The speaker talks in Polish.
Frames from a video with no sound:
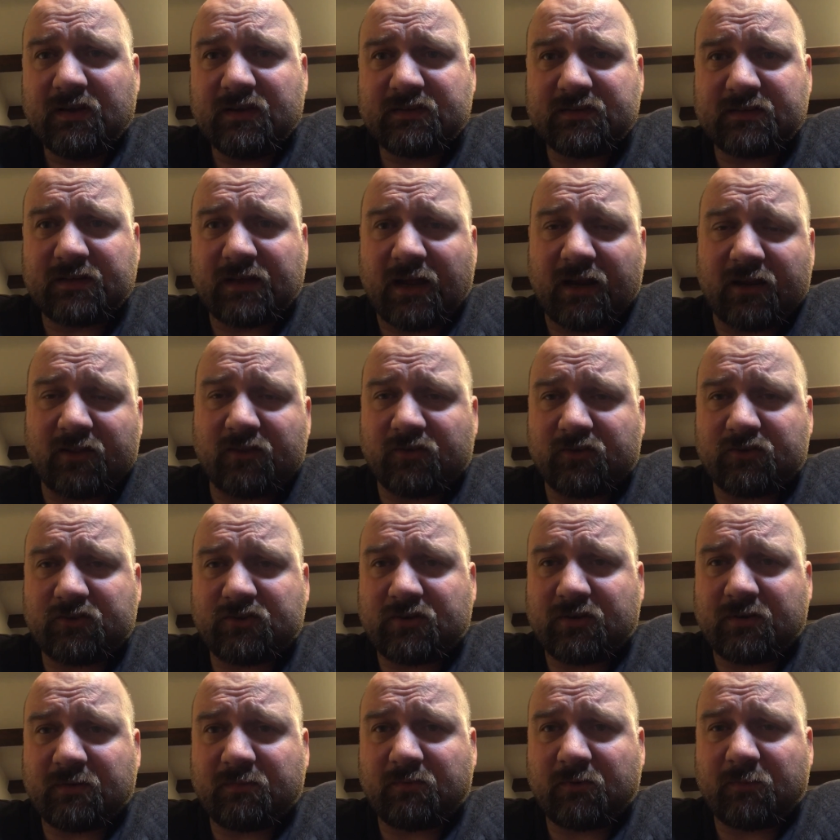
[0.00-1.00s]

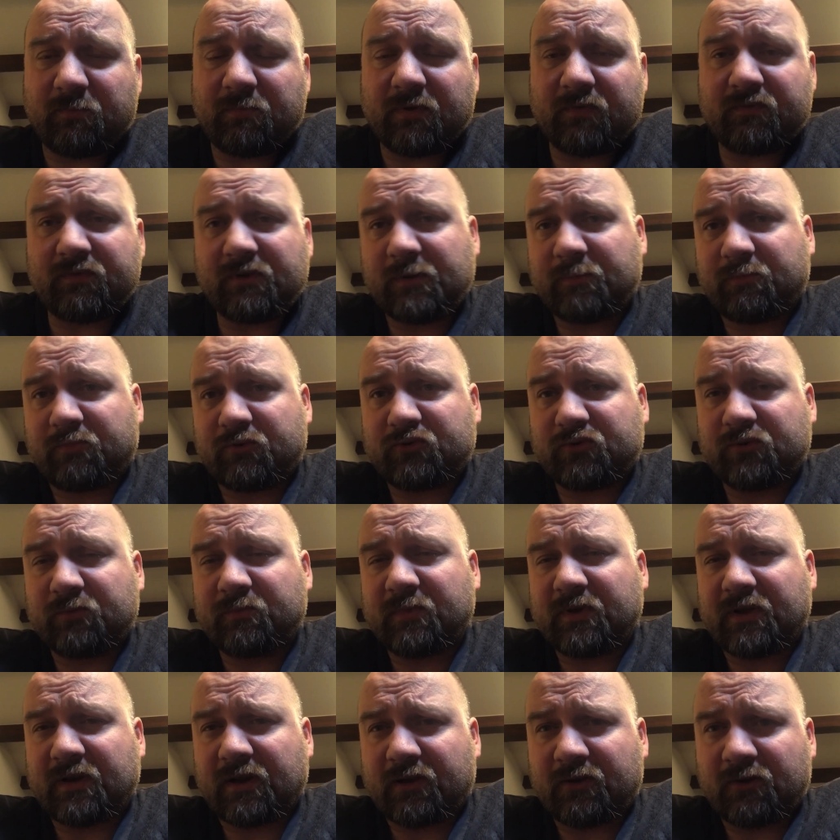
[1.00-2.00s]
zgarnąć, bo pewnie po
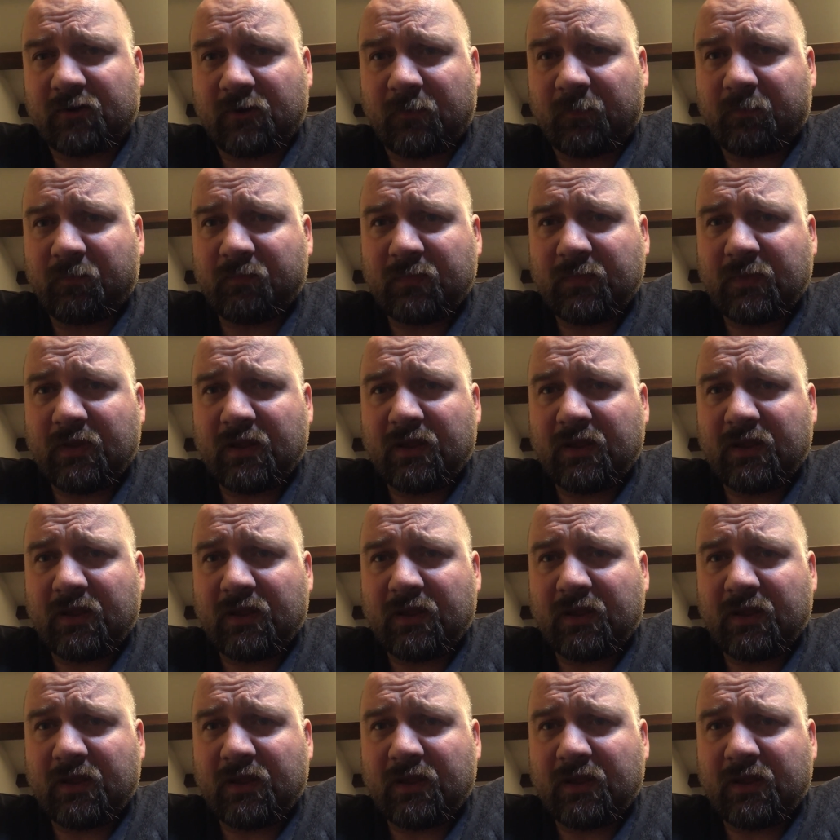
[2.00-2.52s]
7 rano